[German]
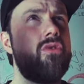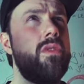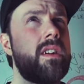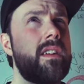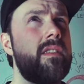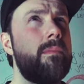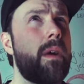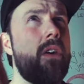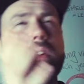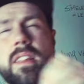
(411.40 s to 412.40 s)
Die Schülerinnen
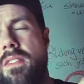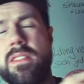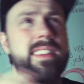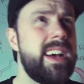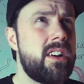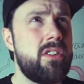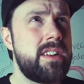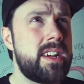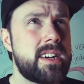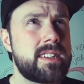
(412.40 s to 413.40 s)
brauchen die sozialen
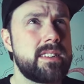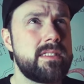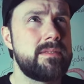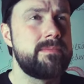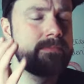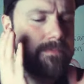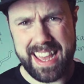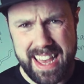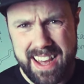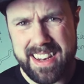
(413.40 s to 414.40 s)
Kontakte.
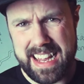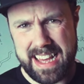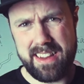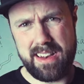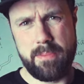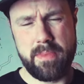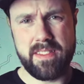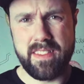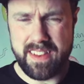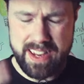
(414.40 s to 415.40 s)
Reale
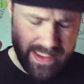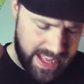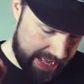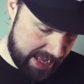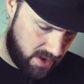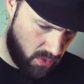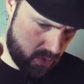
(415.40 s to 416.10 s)
Lernerlebnisse sind das A